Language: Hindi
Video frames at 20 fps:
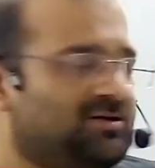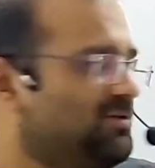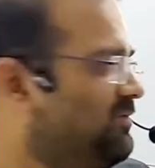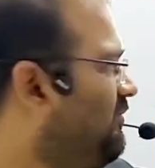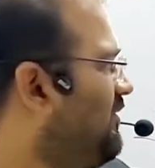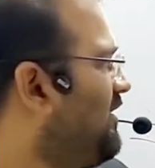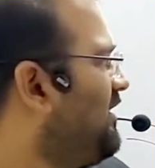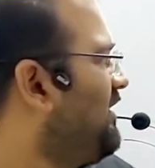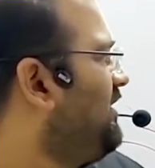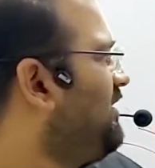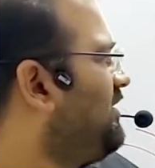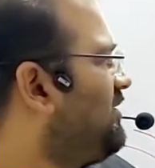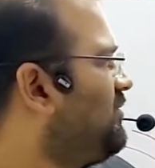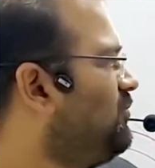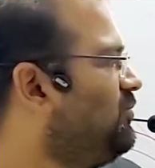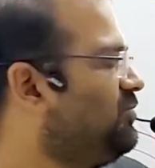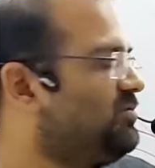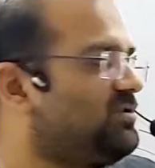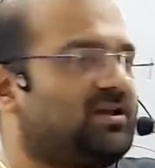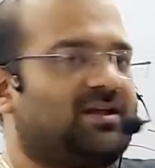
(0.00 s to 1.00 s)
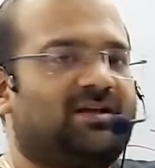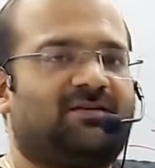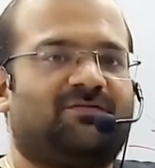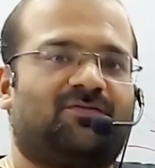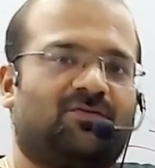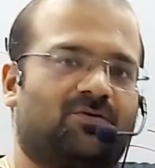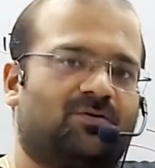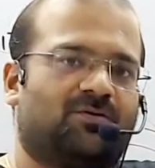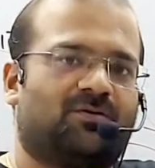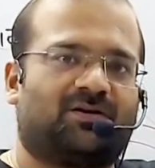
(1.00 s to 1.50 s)
वन टू थ्री
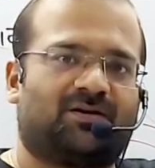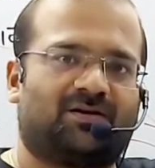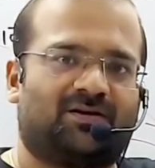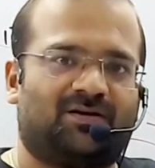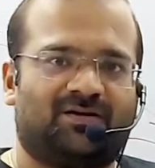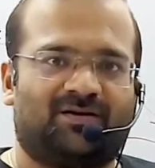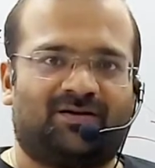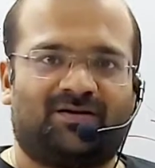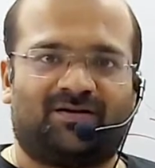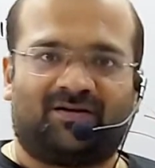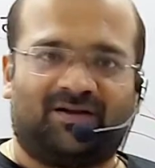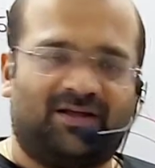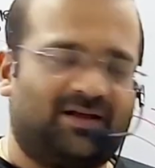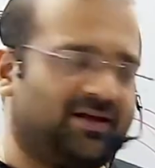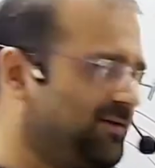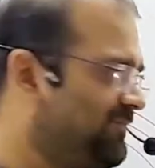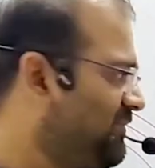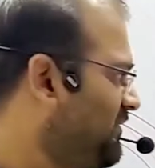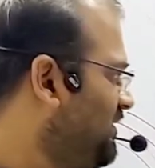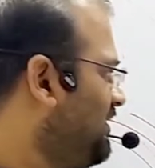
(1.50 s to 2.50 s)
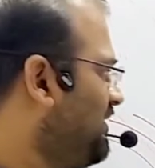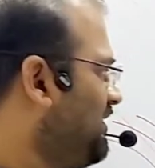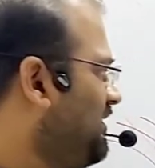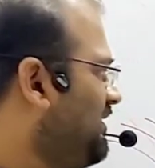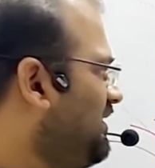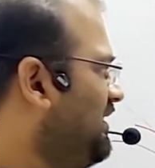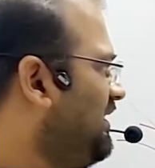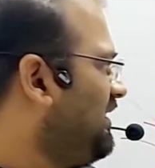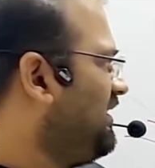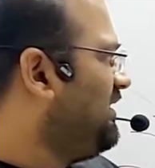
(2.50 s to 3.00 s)
फोर ठीक है
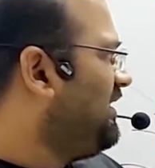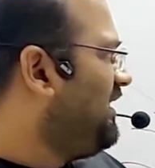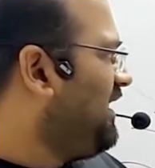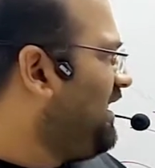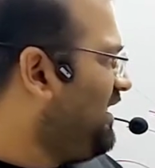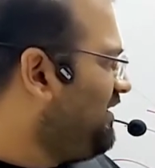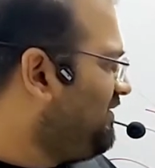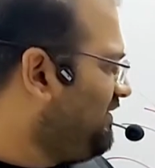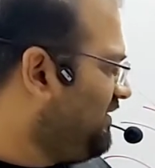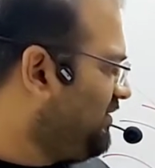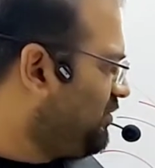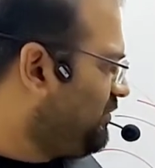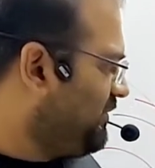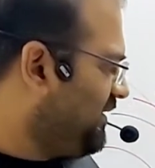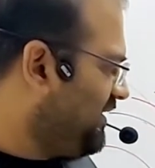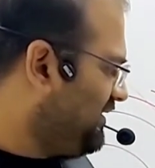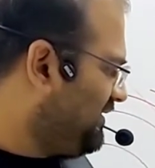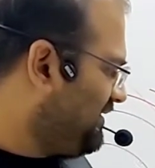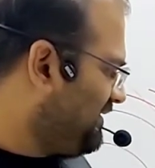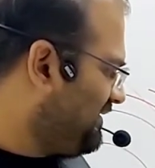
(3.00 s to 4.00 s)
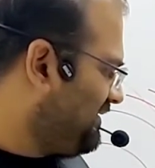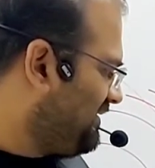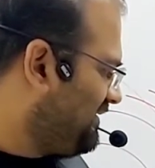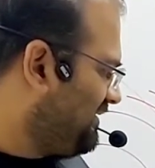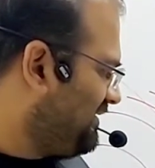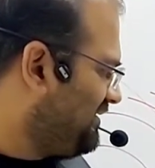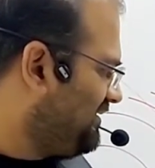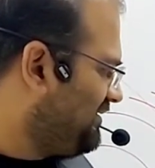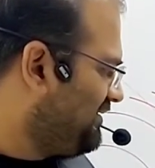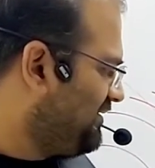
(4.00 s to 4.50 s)
लेकिन ए ज़ीरो मीन्स
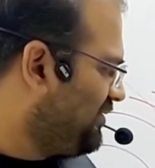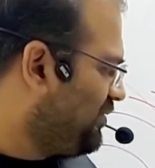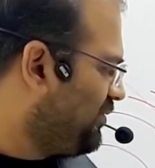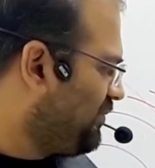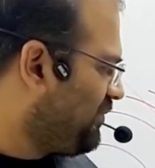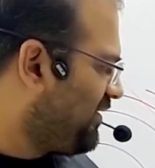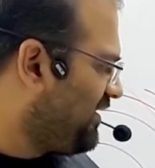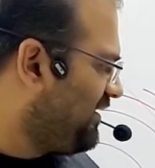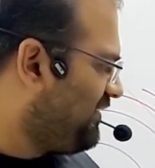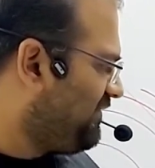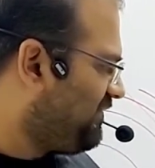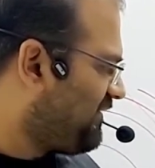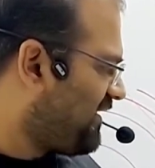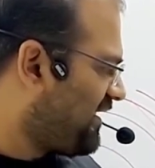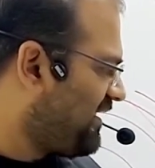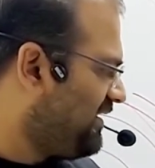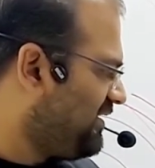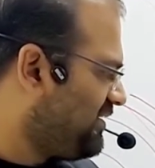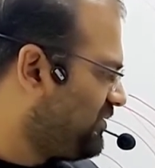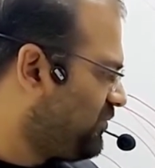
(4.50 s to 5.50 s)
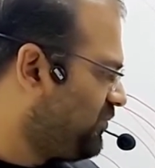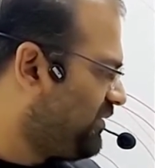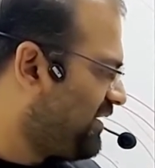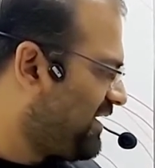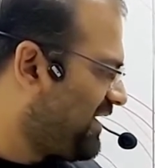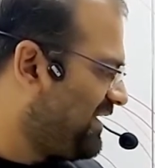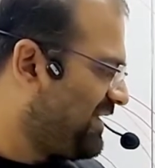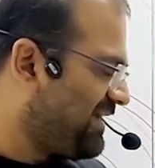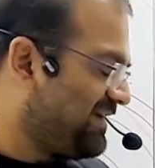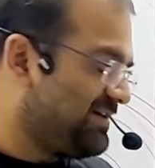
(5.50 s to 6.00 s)
ज़ीरो पॉइंट फाइव टू
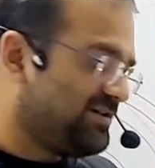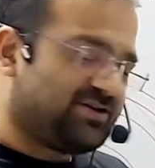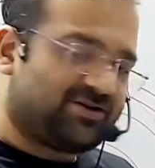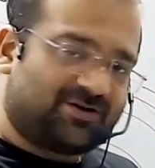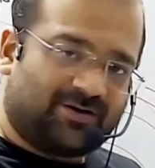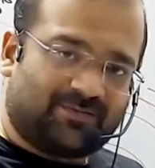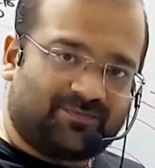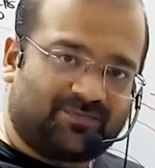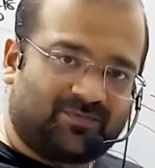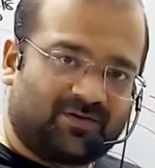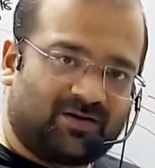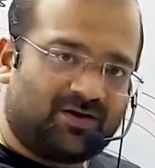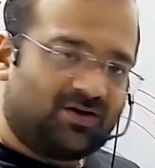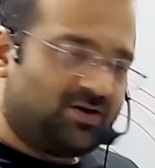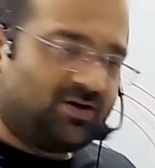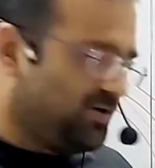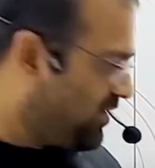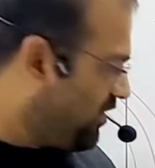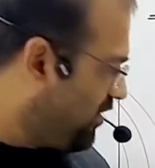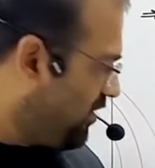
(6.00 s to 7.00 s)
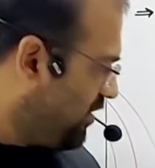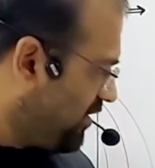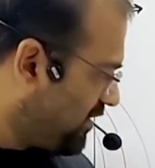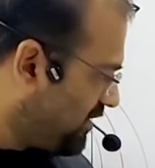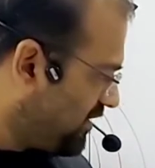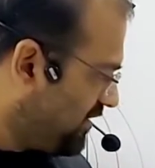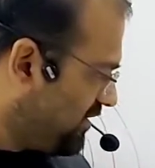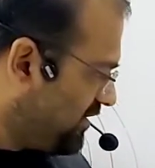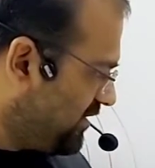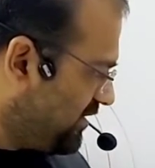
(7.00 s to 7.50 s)
नाइन एंगस्ट्रम
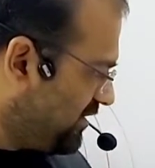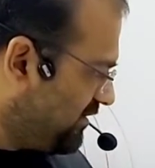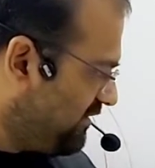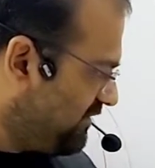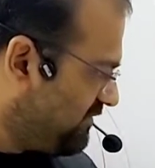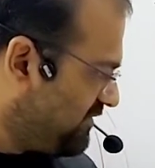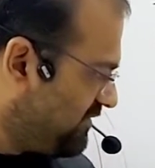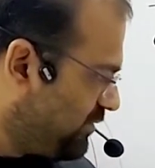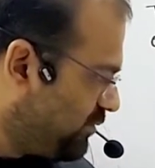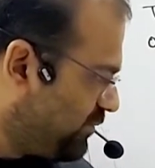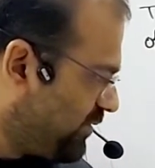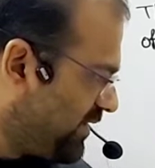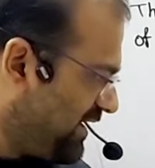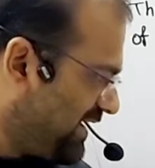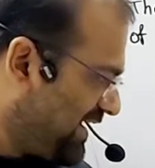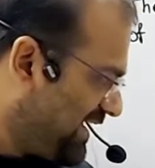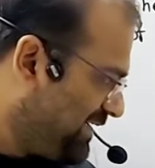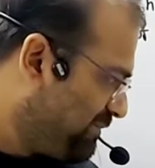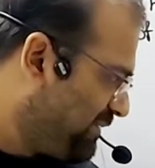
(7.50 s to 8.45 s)
और फिफ्टी टू पॉइंट नाइन